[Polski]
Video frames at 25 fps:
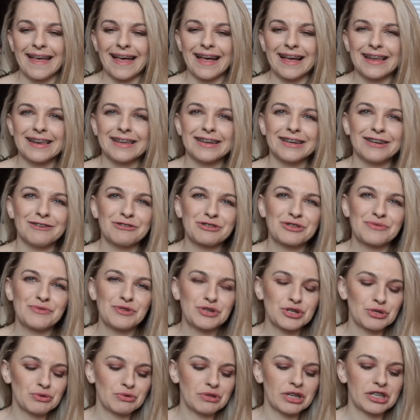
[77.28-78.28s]
Ale
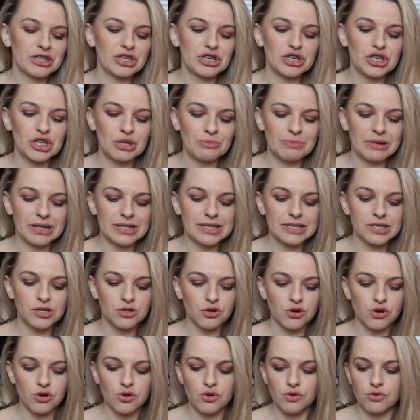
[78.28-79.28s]
oczywiście tutaj też nie ma
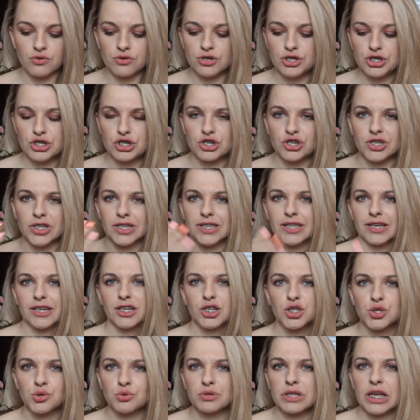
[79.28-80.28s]
co liczyć na
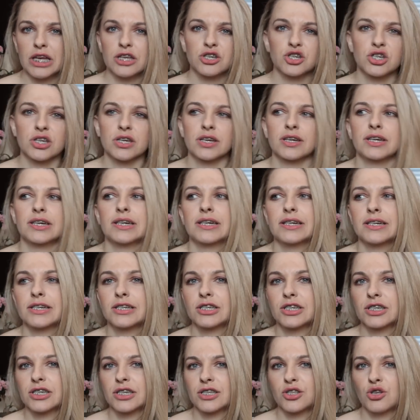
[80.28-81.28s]
takie cuda, że,
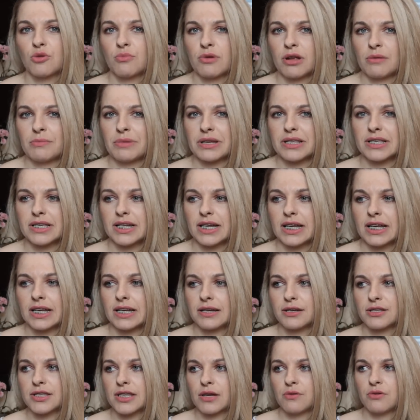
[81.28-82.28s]
że dobra
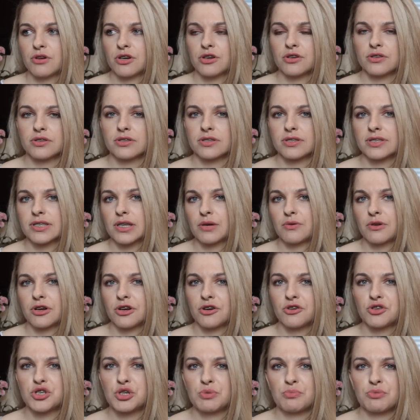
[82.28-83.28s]
maska
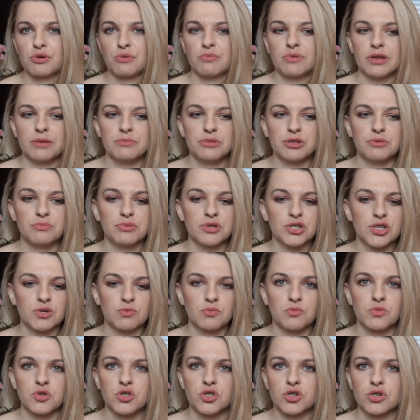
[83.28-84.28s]
załagodzi problem i
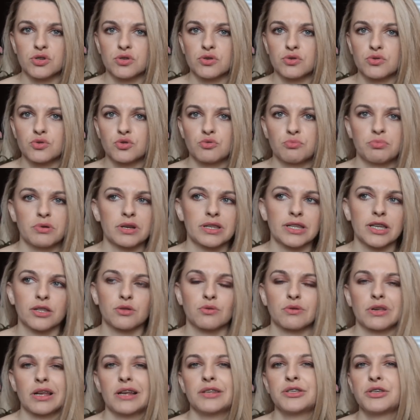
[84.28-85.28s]
będziemy mieć super
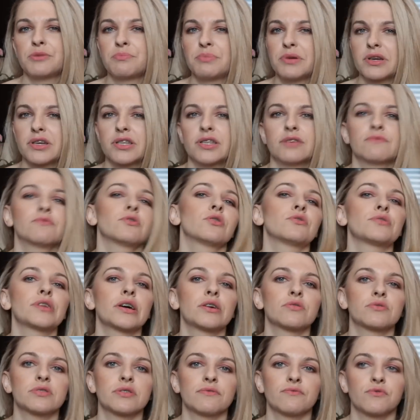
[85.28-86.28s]
naturalnie, pięknie
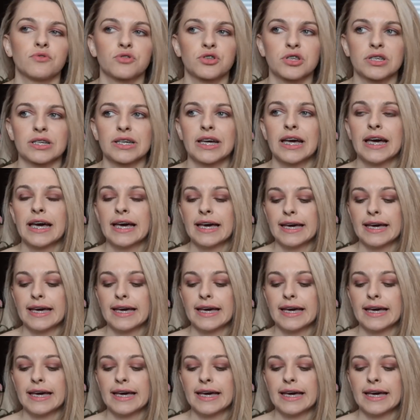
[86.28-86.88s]
wyglądające włosy,